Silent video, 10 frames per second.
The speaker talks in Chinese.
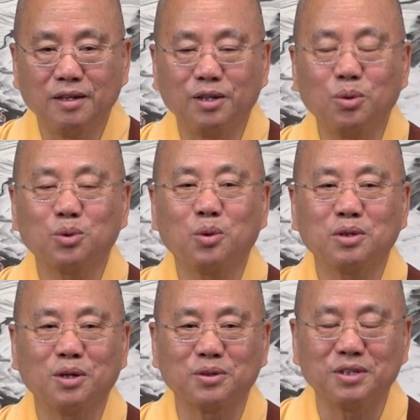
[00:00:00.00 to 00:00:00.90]
你用多
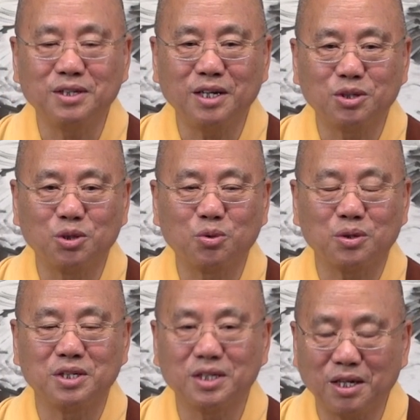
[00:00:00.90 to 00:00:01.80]
少时间去
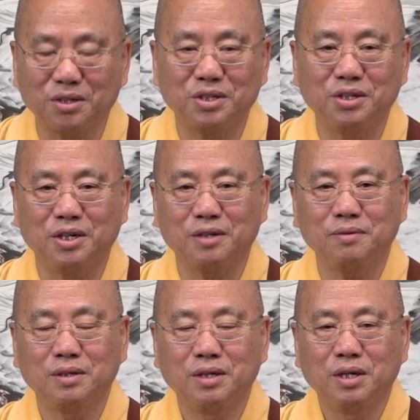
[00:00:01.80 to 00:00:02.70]
做其他的事情？
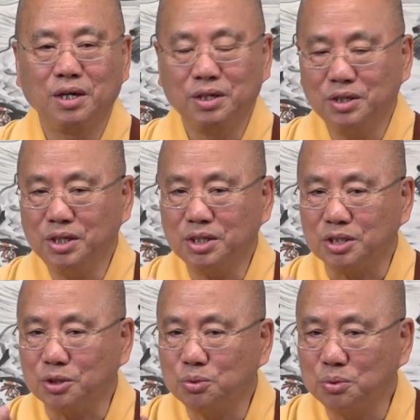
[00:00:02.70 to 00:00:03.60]
衣
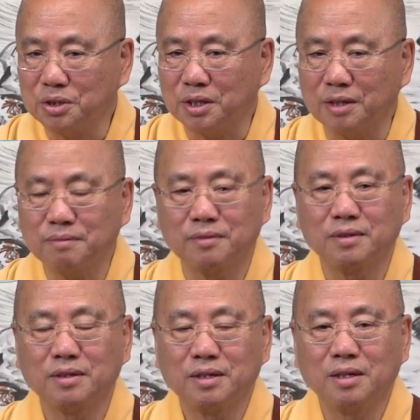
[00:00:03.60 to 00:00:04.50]
食住行，
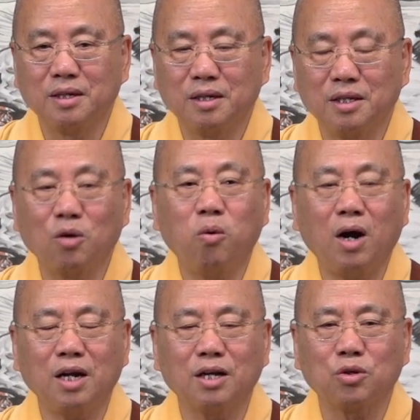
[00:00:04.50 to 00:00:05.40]
你
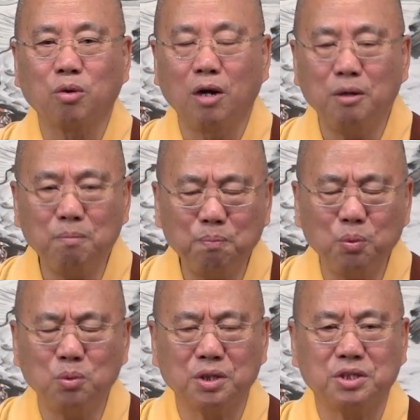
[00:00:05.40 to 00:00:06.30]
花了全
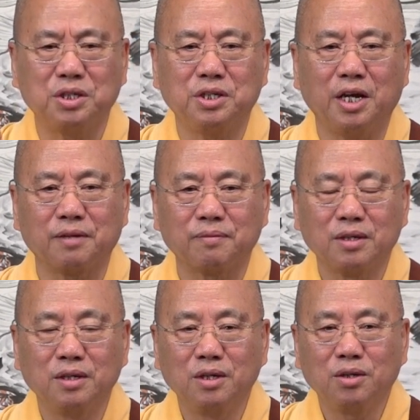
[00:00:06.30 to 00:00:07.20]
部的时间，
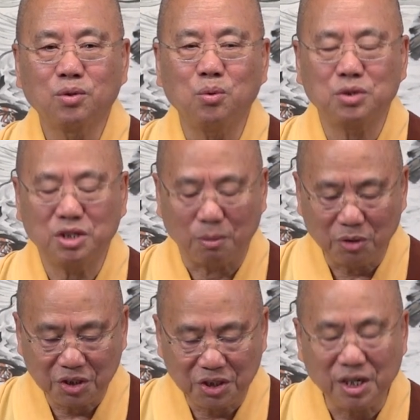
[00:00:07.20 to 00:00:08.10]
都是怎么
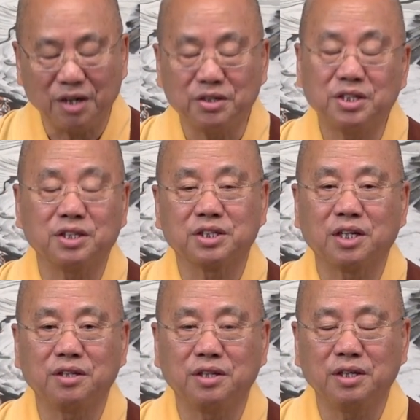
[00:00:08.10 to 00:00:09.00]
滋养自己的
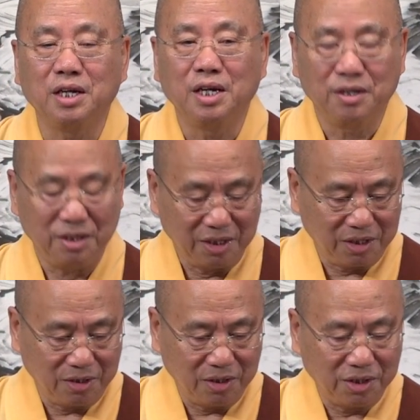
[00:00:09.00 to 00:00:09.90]
身体？你的
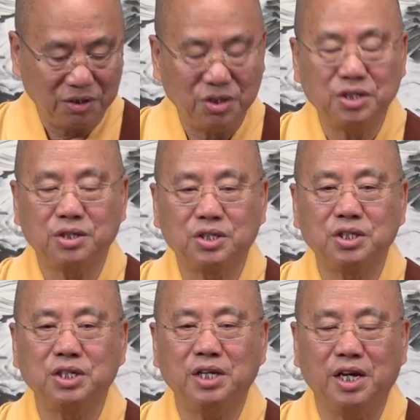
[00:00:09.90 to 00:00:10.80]

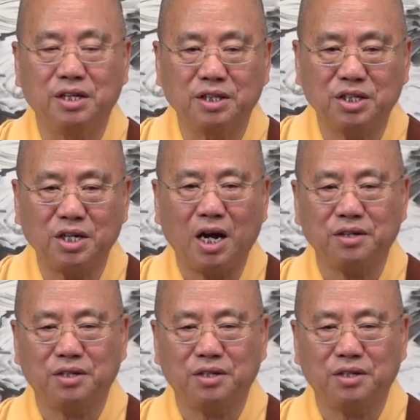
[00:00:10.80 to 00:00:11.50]
事业、你的家